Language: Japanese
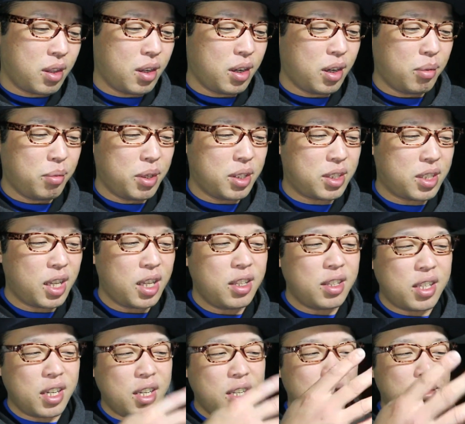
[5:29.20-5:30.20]
だからまあ
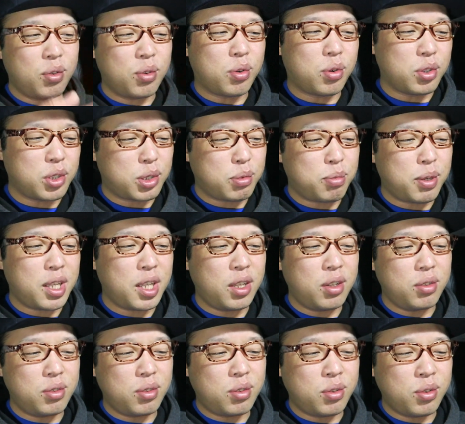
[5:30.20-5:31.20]
全体のコスパ
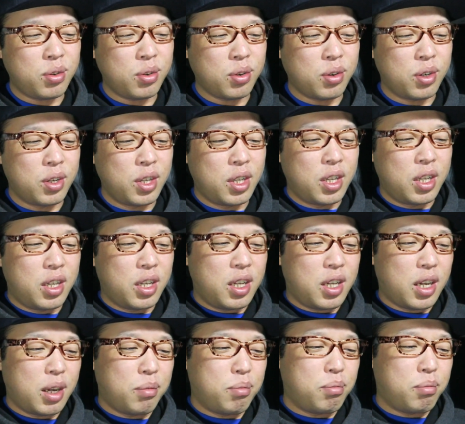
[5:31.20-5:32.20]
で言うと、
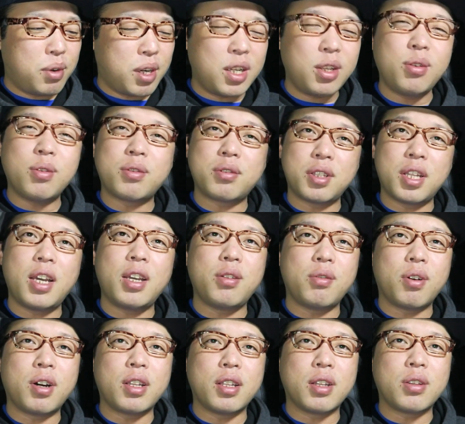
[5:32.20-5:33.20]
あんまり良くな
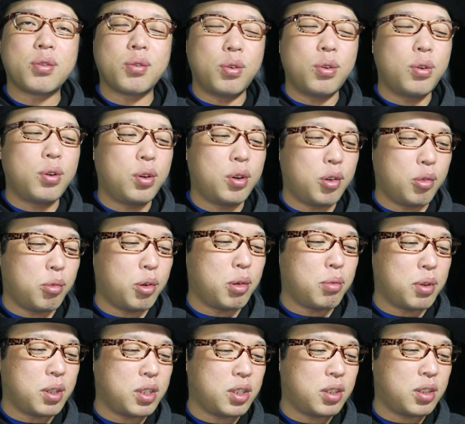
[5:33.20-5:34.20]
いのかなと
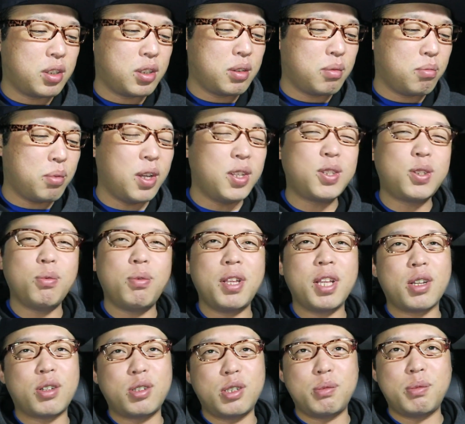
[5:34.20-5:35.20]
思います。まあ一応
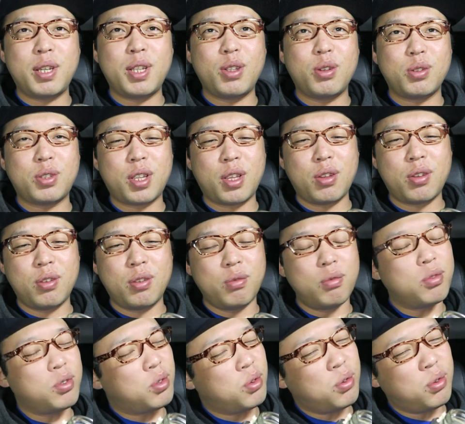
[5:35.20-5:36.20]
まだ車に乗せ、
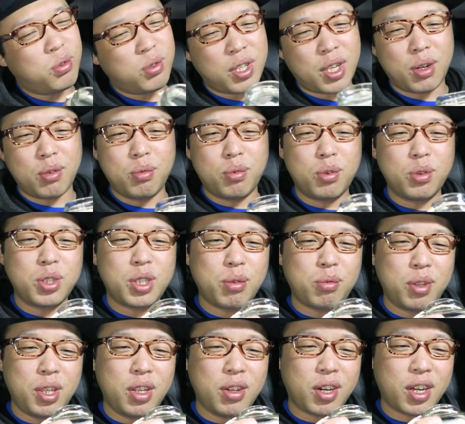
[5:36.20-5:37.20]
どうだろう、下ろし
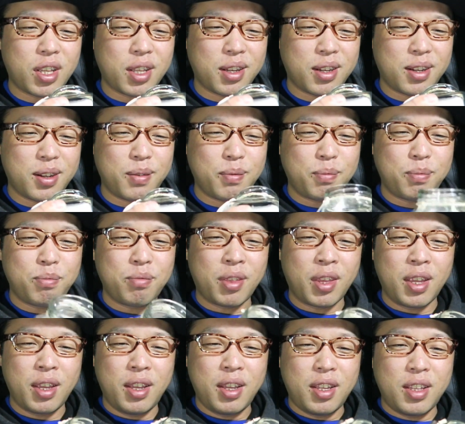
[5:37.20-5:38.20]
てもいいのかな。
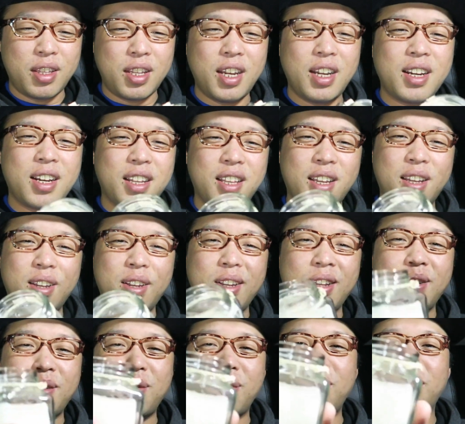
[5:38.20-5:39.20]
なんかね、
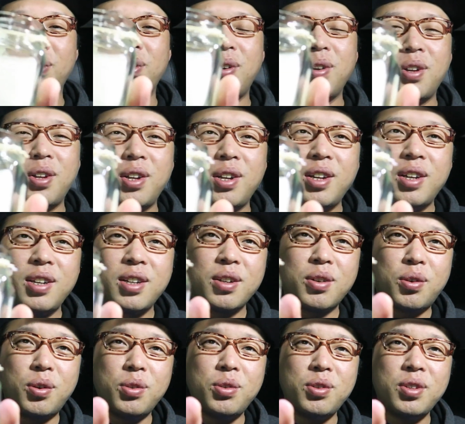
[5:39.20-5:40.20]
こう、
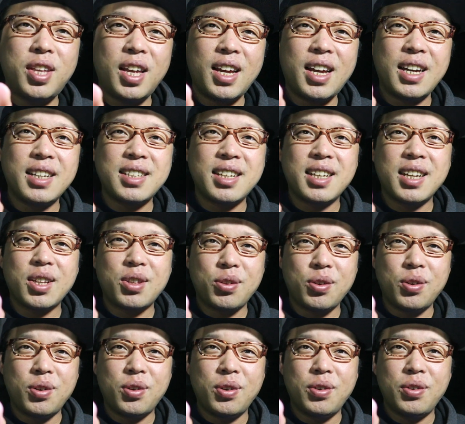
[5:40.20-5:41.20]
このデカさだ
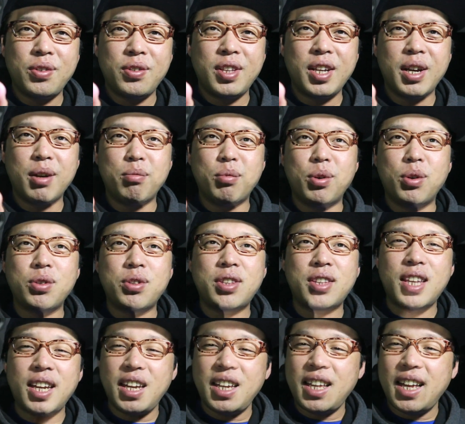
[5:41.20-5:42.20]
と、なんかもっ
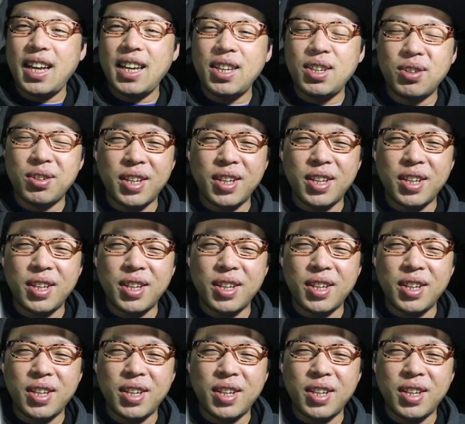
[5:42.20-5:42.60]
たいない